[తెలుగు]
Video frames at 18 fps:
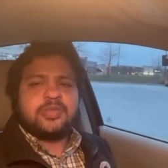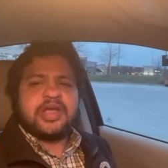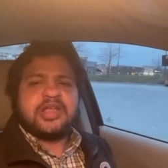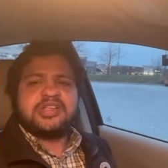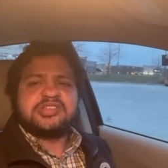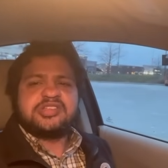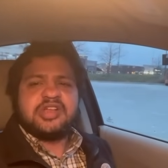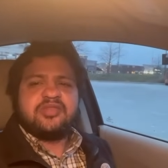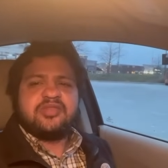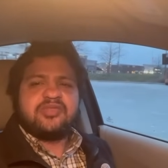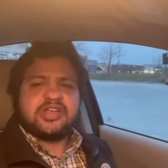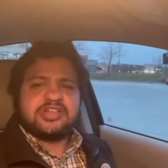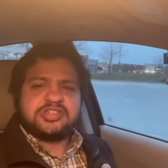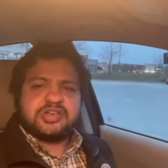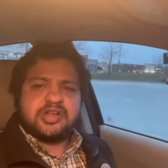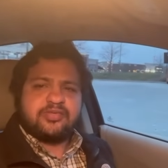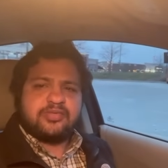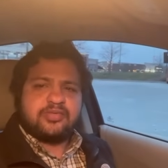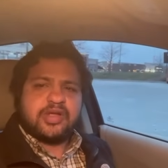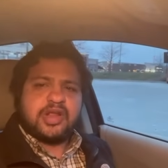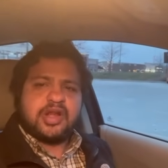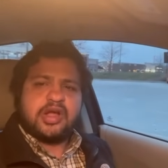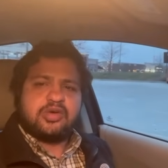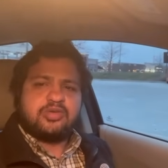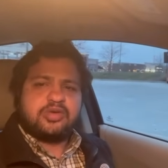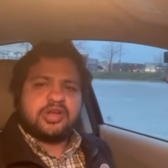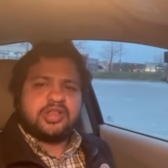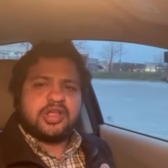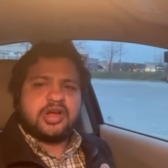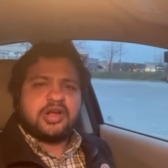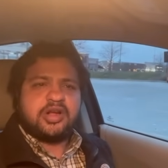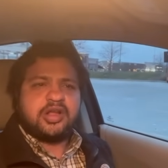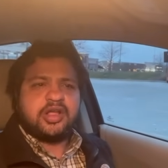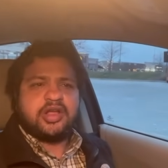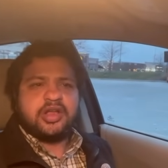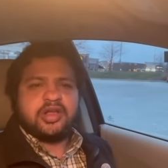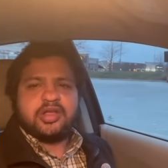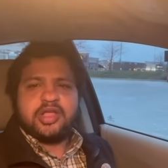మైనస్లు ఫస్ట్ హాఫ్ ఎలా ఉంటుంది అంటే